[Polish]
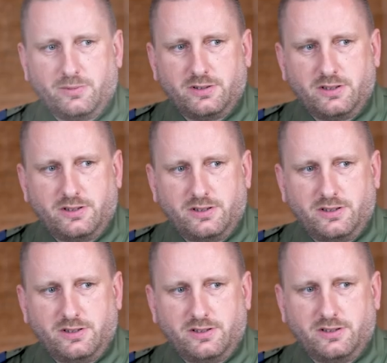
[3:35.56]
można
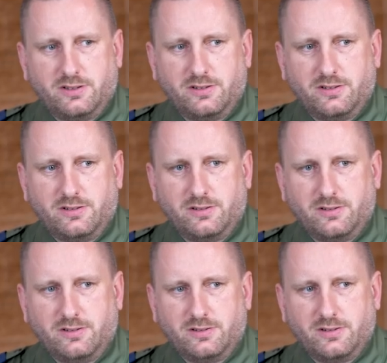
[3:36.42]
życzyć e,
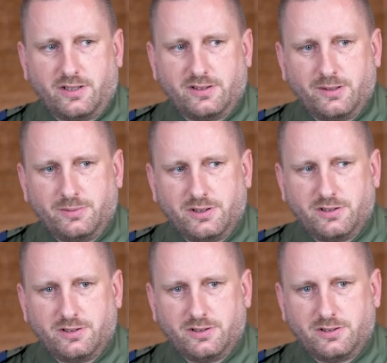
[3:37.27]
następnych
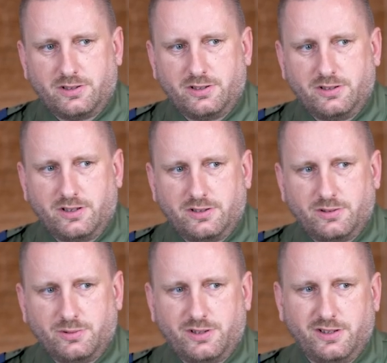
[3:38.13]

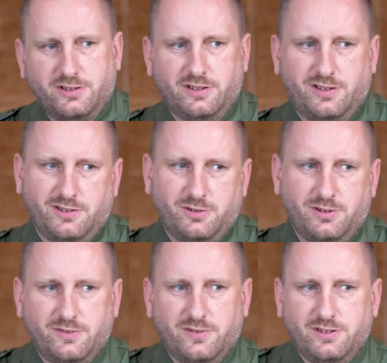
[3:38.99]
30, 60
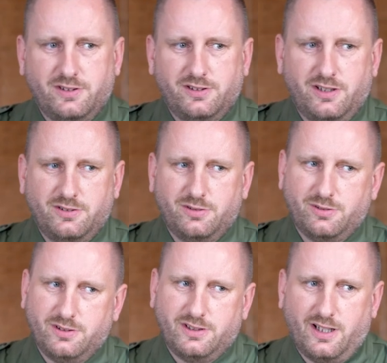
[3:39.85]
i 90
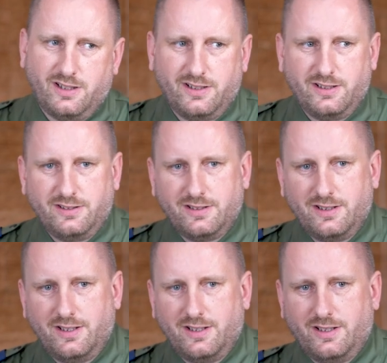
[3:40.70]
i dalej
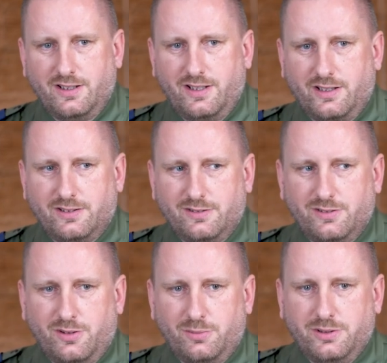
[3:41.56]
lat,
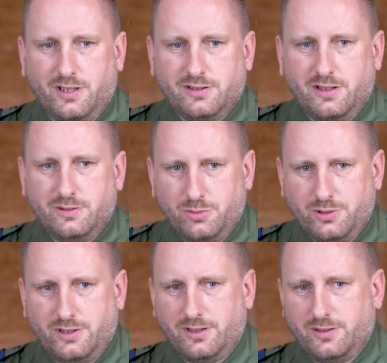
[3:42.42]
oby jak
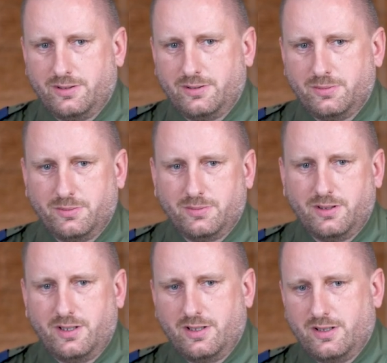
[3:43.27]
najdłużej
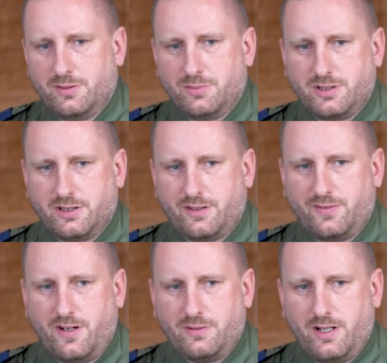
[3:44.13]

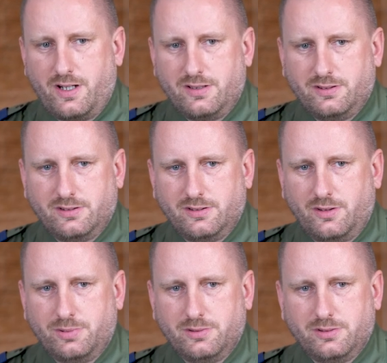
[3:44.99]
przetrwała,
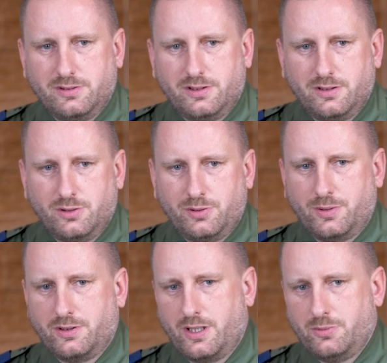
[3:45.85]
oby ten ruch
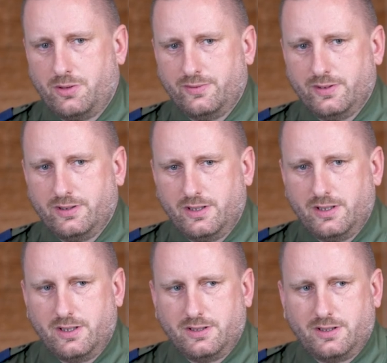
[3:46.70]
programowy
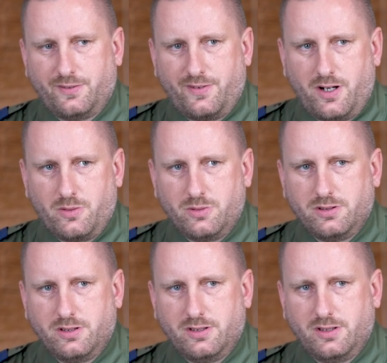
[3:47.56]
trwał
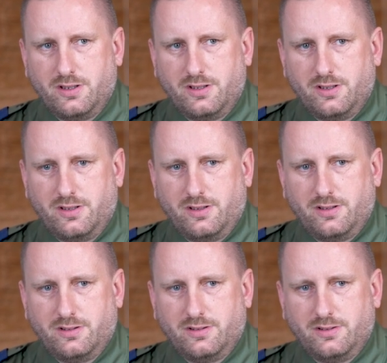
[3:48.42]

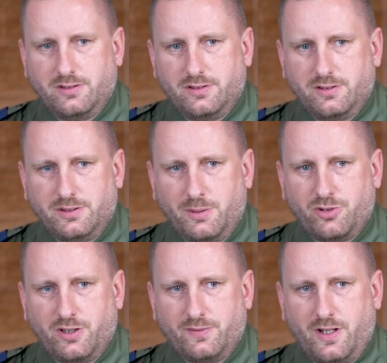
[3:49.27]
e,
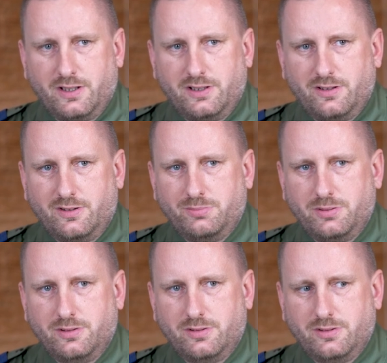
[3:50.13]
nieprzerwanie,
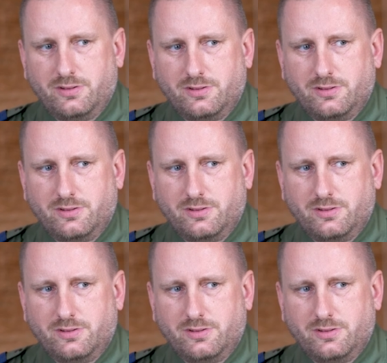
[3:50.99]
oby